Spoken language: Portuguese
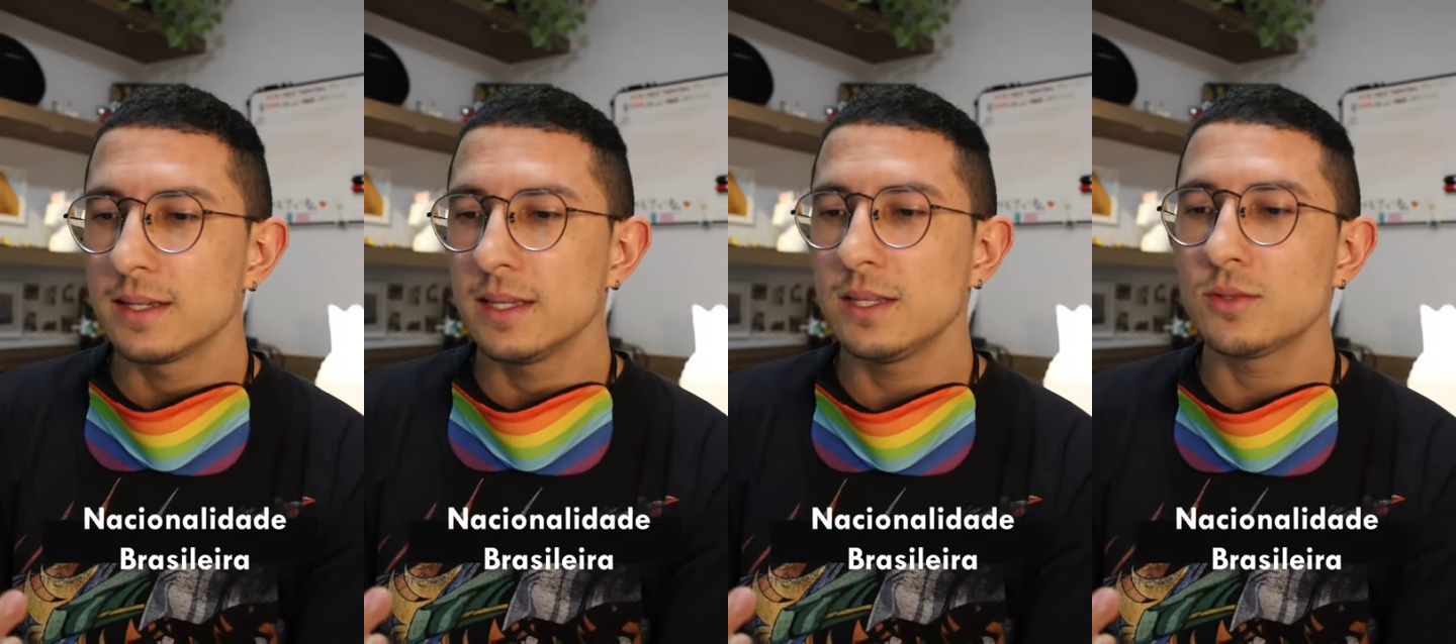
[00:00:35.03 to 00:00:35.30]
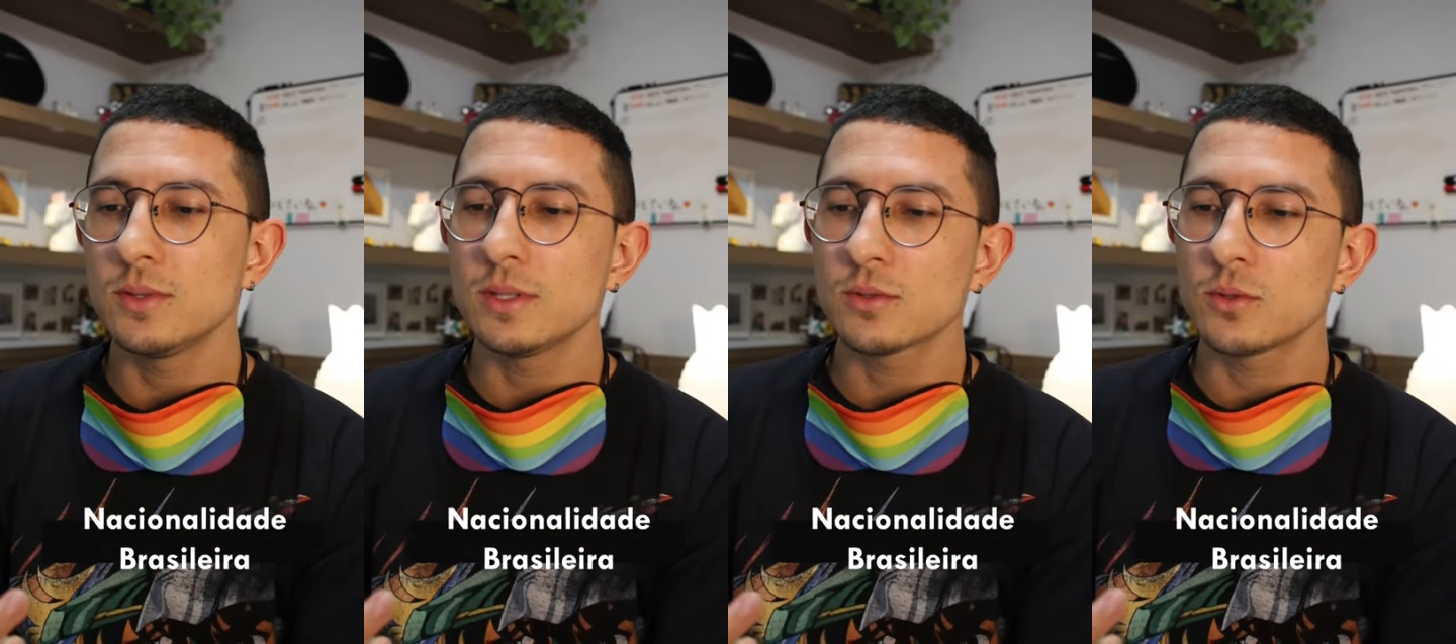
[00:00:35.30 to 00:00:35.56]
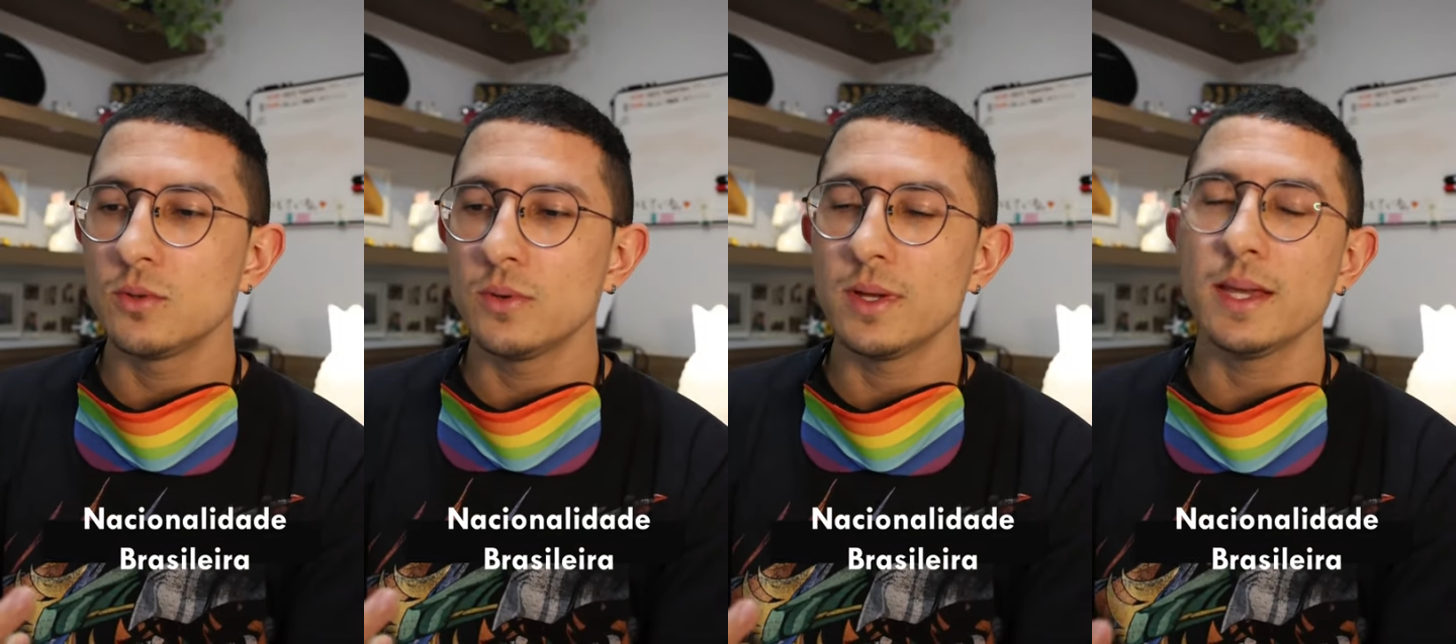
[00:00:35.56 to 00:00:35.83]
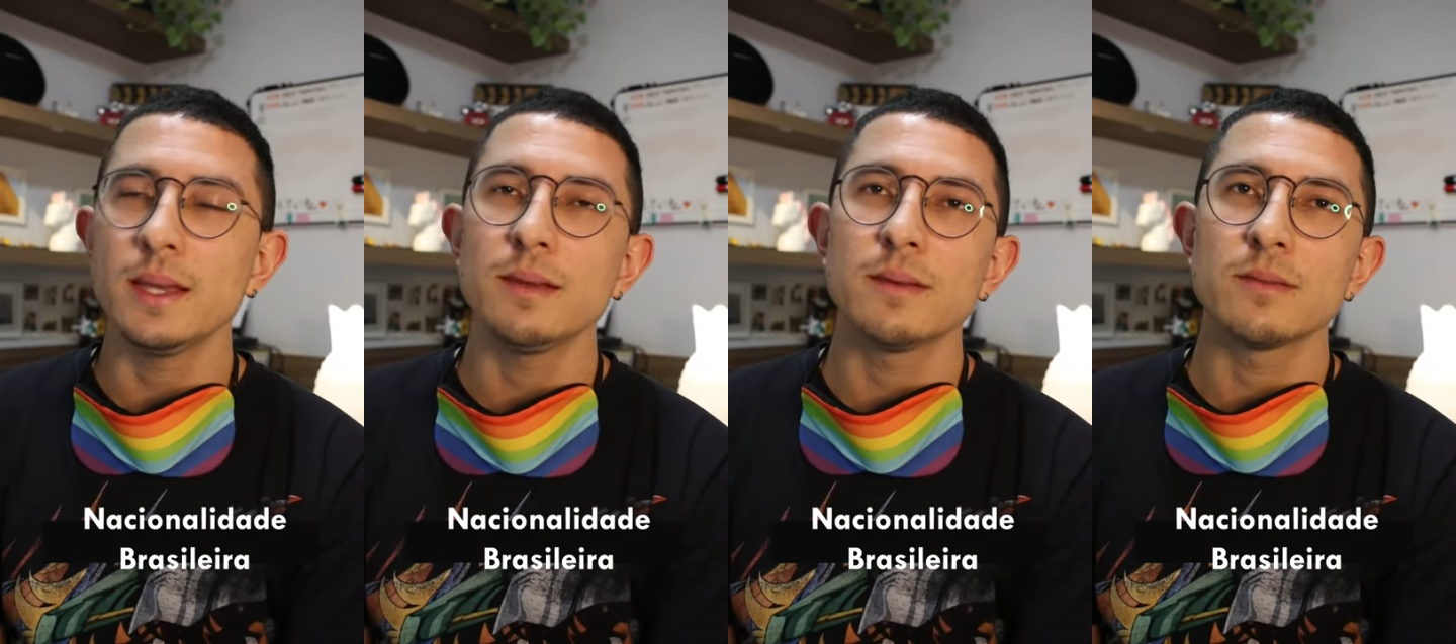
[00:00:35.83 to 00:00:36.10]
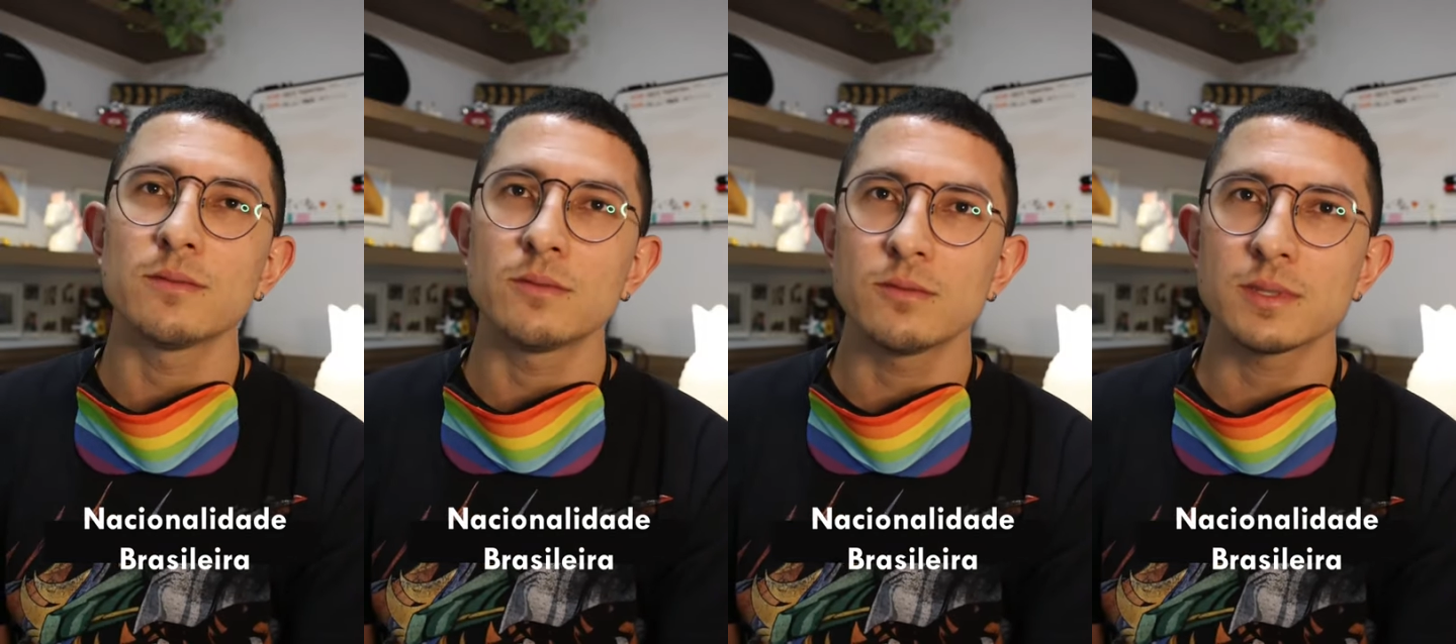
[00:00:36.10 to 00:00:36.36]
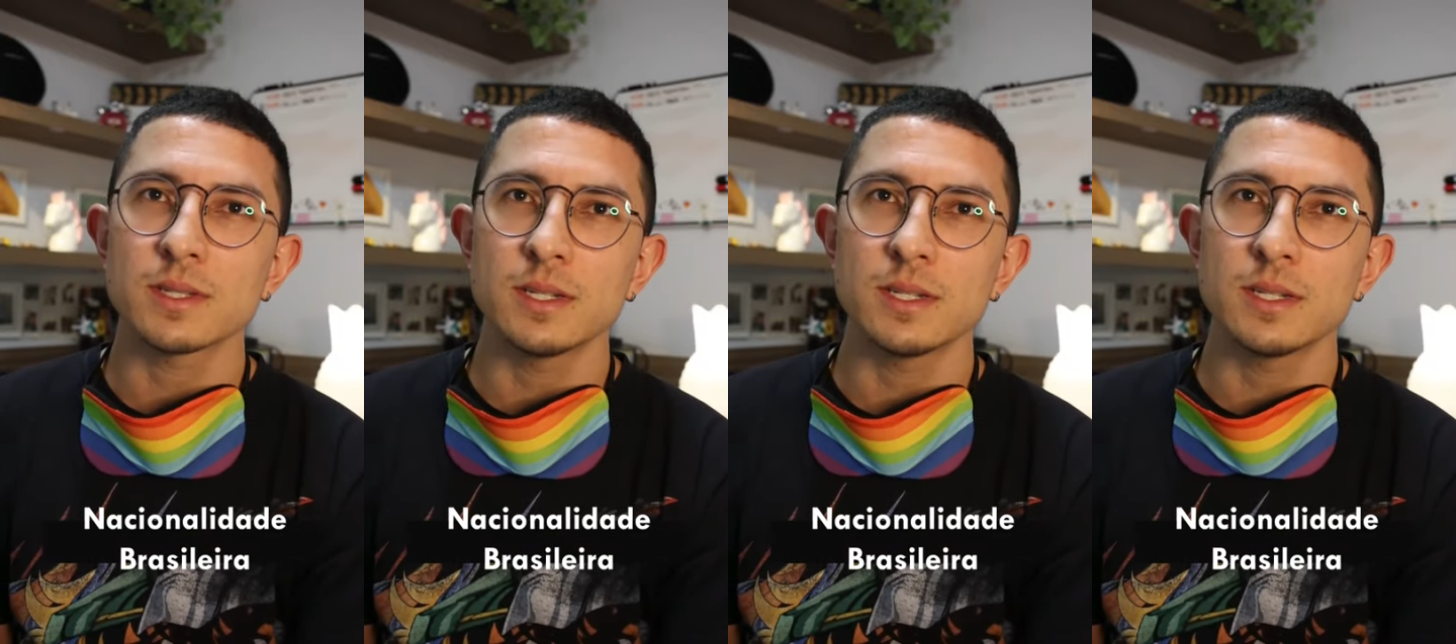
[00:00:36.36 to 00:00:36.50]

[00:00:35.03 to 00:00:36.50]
Isso exclui os